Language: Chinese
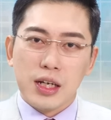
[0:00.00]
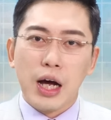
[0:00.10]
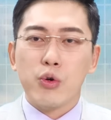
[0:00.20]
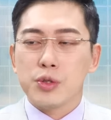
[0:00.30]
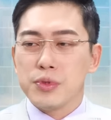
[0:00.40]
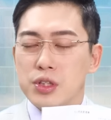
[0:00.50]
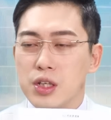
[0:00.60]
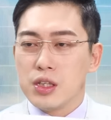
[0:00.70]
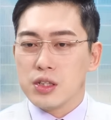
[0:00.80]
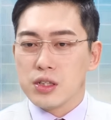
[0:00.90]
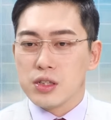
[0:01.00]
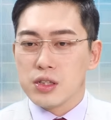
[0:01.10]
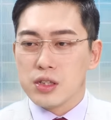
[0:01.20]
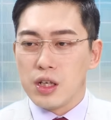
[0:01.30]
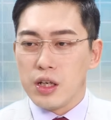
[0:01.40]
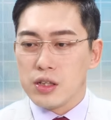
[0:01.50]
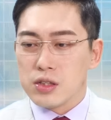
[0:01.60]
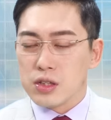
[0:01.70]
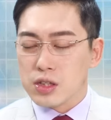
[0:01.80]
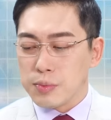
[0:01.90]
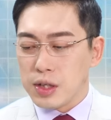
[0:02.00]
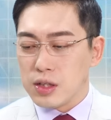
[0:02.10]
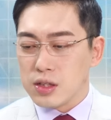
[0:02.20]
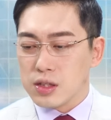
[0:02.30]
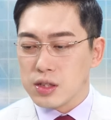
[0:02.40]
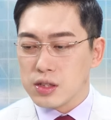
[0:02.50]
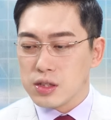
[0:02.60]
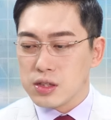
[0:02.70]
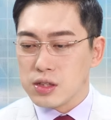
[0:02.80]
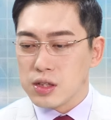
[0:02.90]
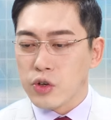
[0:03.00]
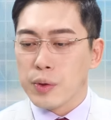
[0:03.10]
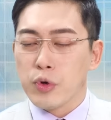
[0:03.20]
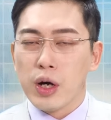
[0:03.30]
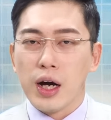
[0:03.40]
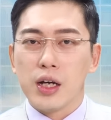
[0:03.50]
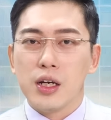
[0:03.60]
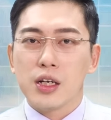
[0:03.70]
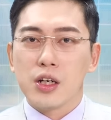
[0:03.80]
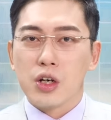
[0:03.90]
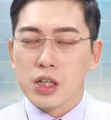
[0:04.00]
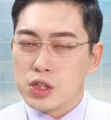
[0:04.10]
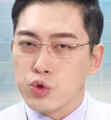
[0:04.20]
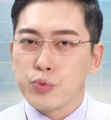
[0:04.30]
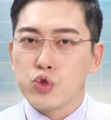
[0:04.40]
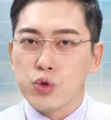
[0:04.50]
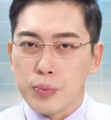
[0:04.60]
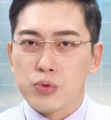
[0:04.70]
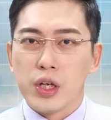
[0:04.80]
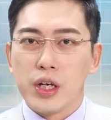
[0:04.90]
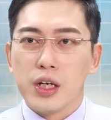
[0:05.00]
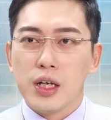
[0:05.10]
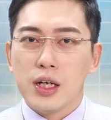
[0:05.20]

啊，为什么今天的哎那个什么长阳明万海会跟着去去做补跌？